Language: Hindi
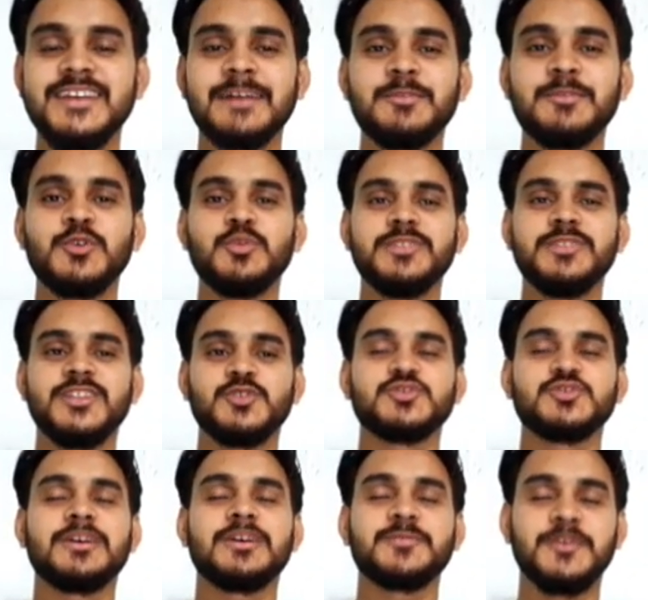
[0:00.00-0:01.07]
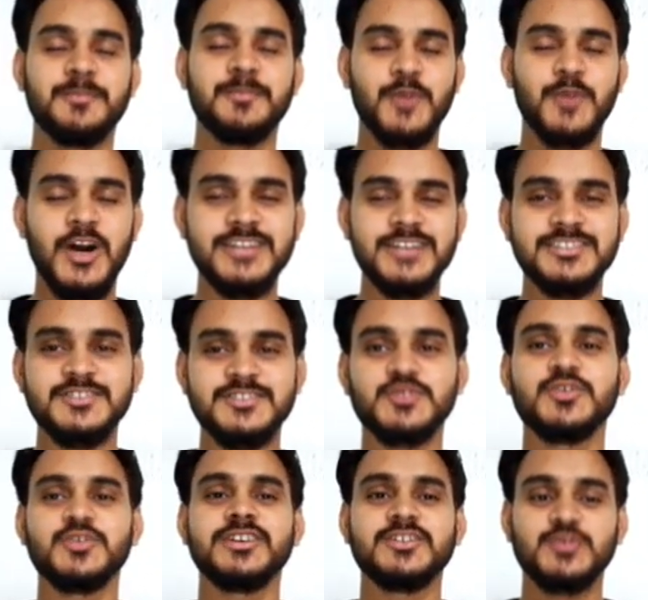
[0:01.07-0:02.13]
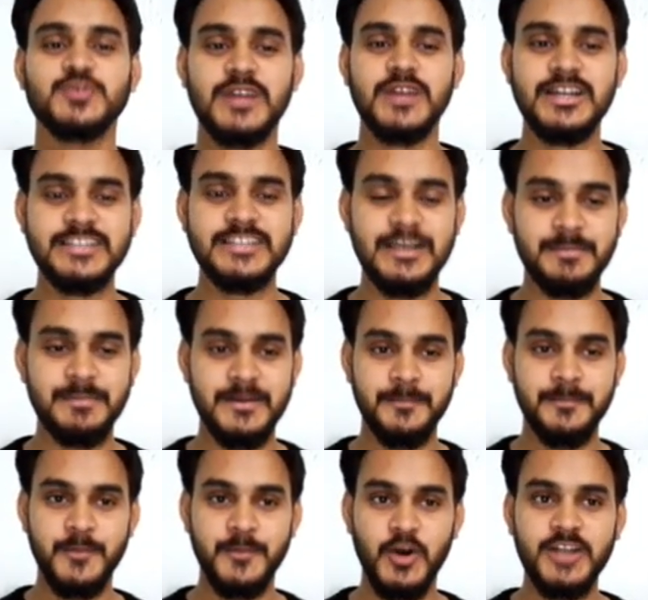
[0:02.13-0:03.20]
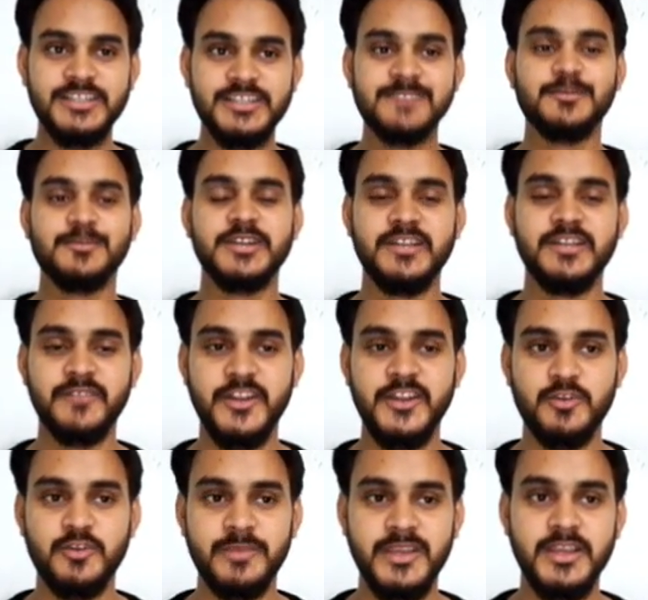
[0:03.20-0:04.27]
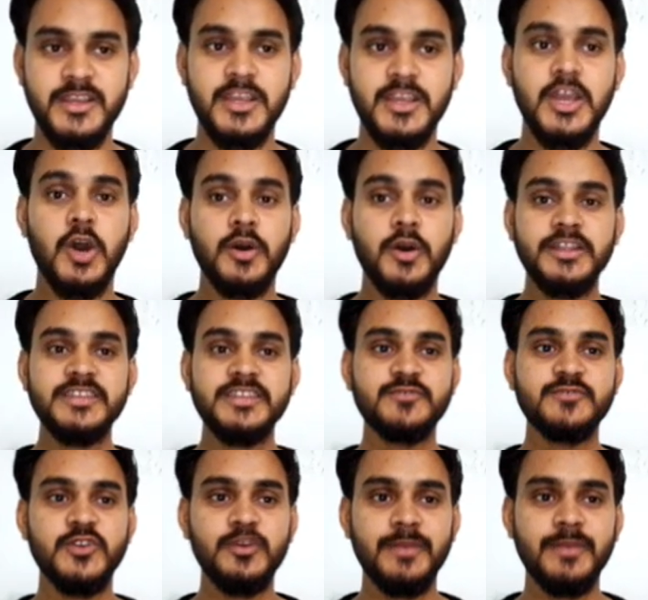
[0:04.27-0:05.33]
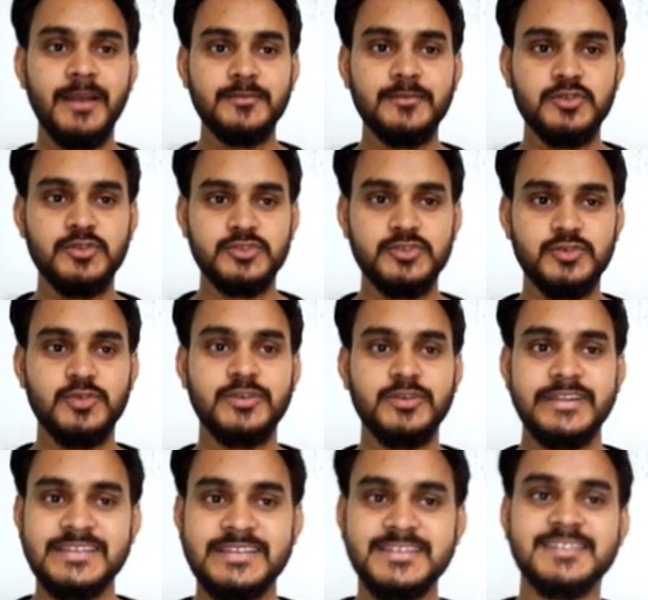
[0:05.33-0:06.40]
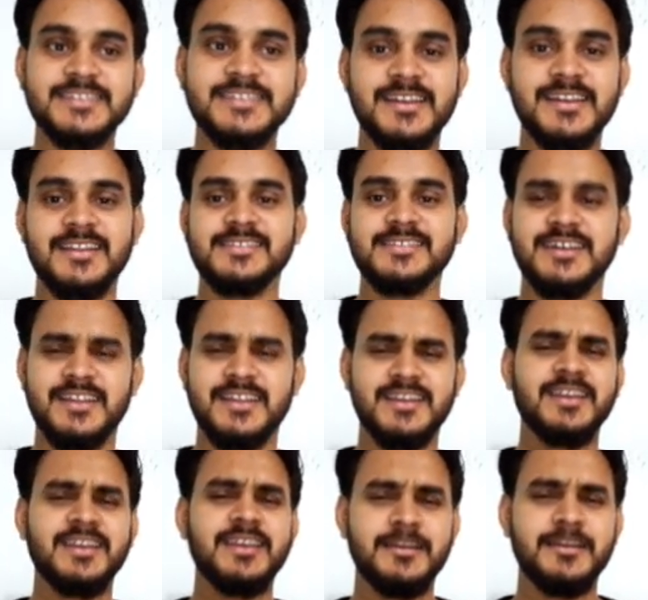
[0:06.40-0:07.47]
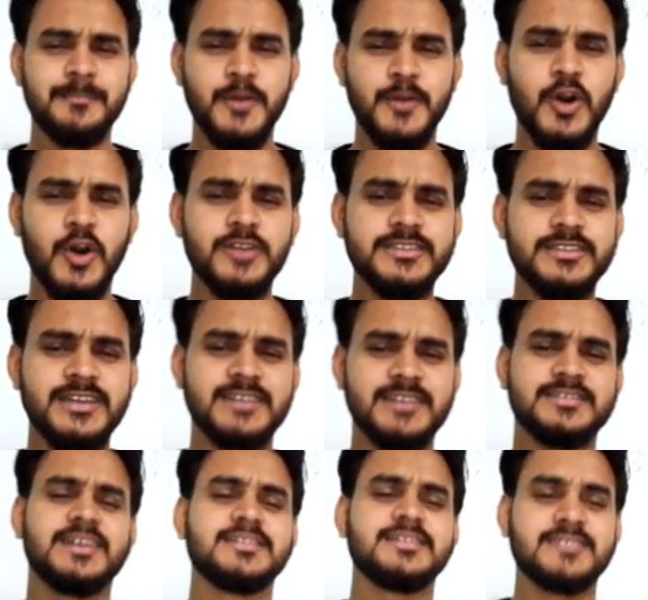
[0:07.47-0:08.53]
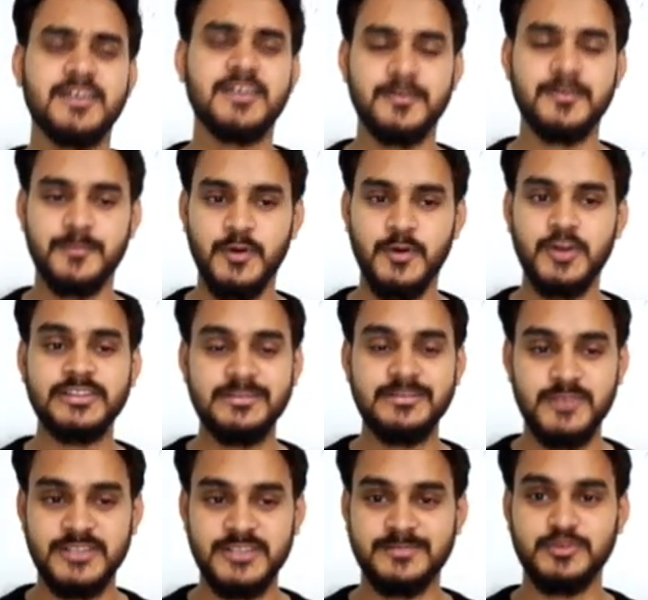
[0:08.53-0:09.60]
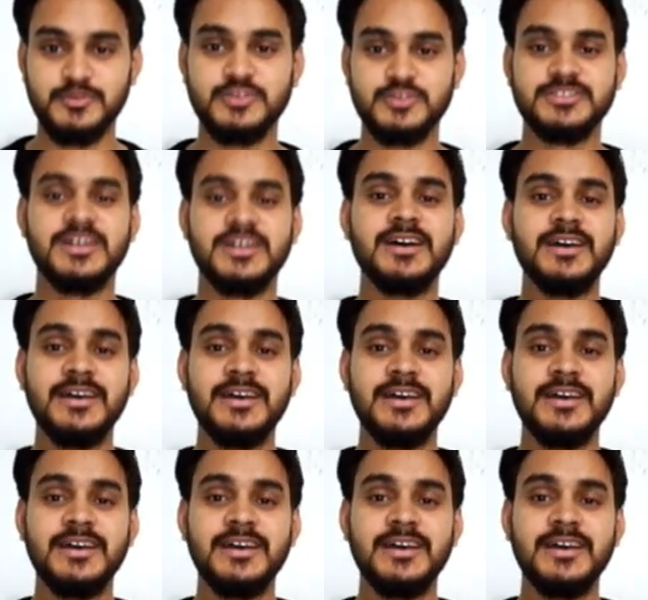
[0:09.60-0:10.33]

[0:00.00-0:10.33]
आप लोग उम्मीद दोस्तों आप सब बहुत अच्छे से होंगे स्वागत है आपका बहुत ही इंपॉर्टेंट वीडियो में और इस वीडियो में हम दोस्तों डिस्कस करने जा रहे हैं एक बहुत ही आसान सा और बहुत ही महत्वपूर्ण सा